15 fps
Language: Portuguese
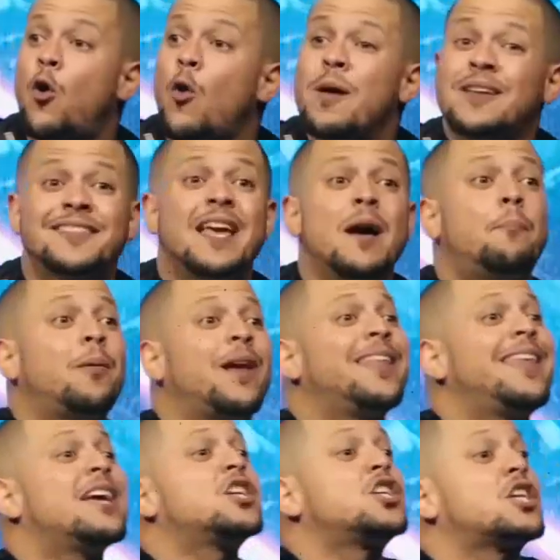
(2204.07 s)
Eu comecei a
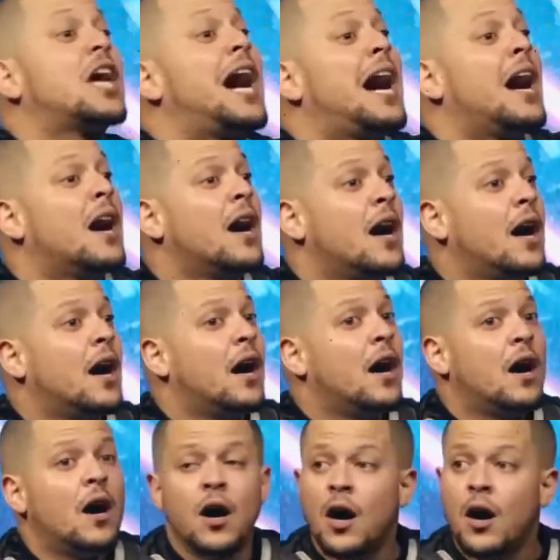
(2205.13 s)
planejar
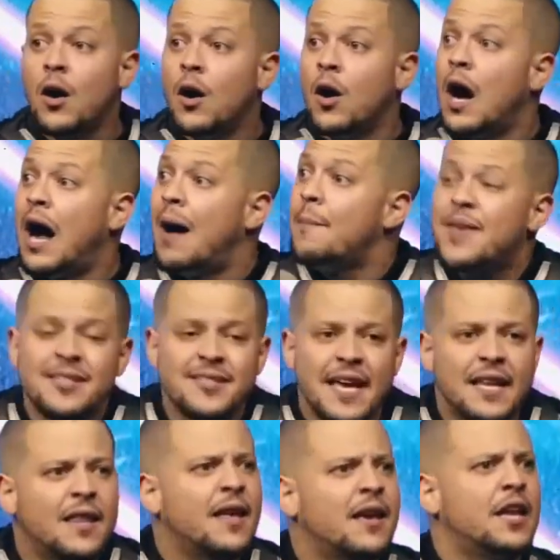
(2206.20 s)
a minha
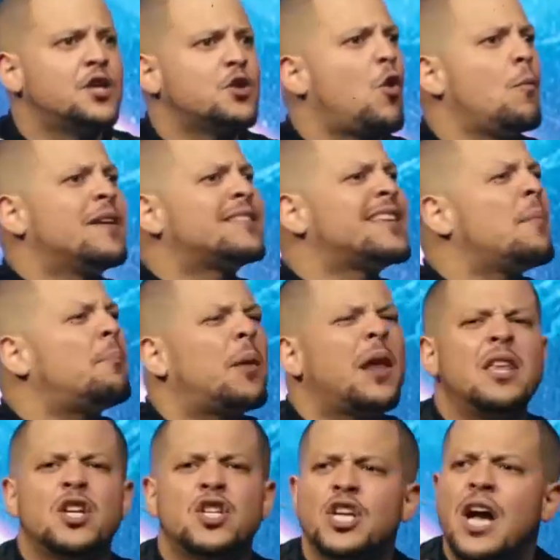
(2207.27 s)
saída da igreja, eu comecei a
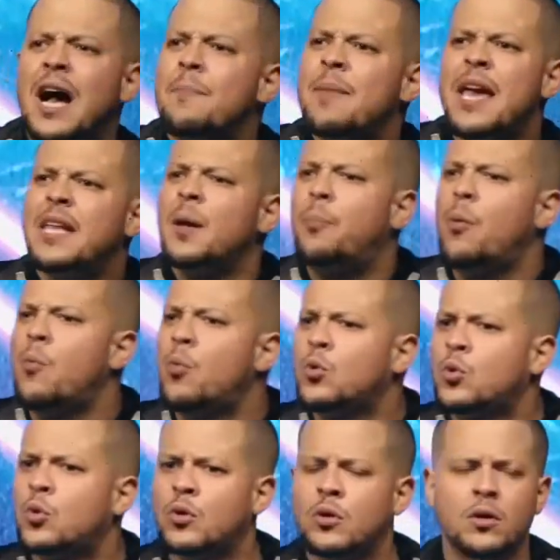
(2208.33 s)
planejar a minha ida para o
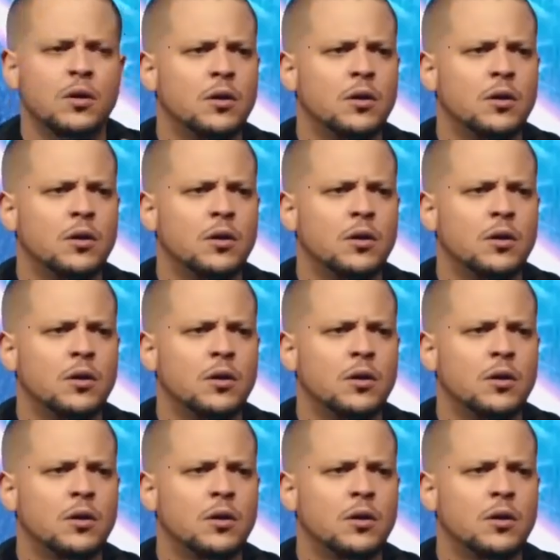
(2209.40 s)
mundo.